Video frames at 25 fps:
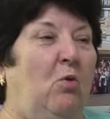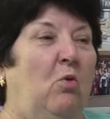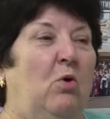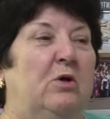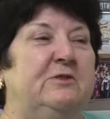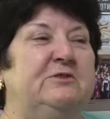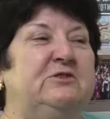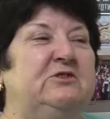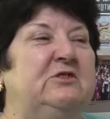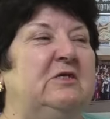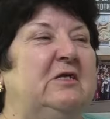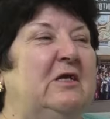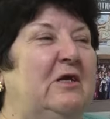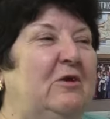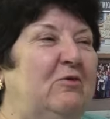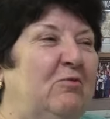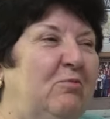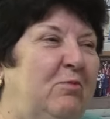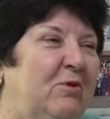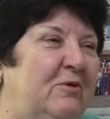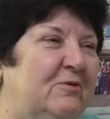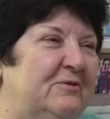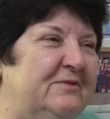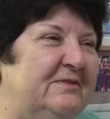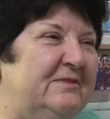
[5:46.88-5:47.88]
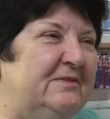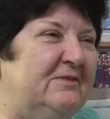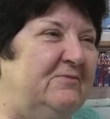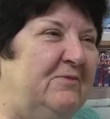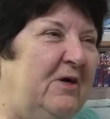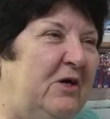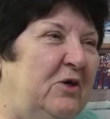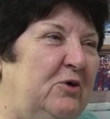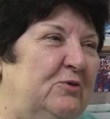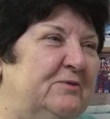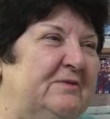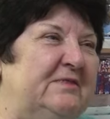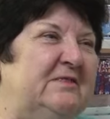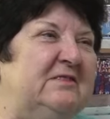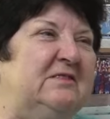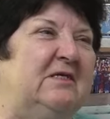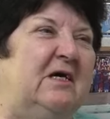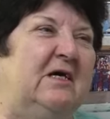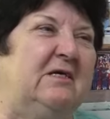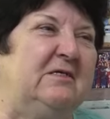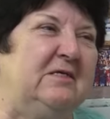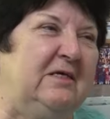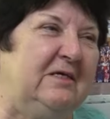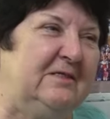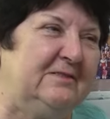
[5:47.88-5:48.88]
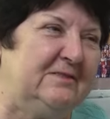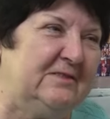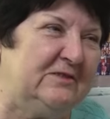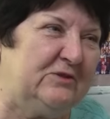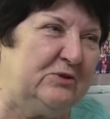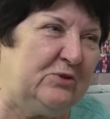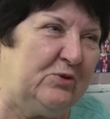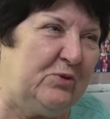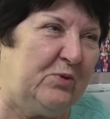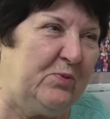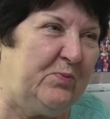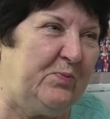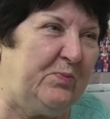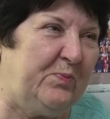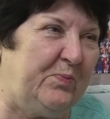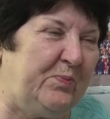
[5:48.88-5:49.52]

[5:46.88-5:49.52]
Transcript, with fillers: Очень люблю свою станицу.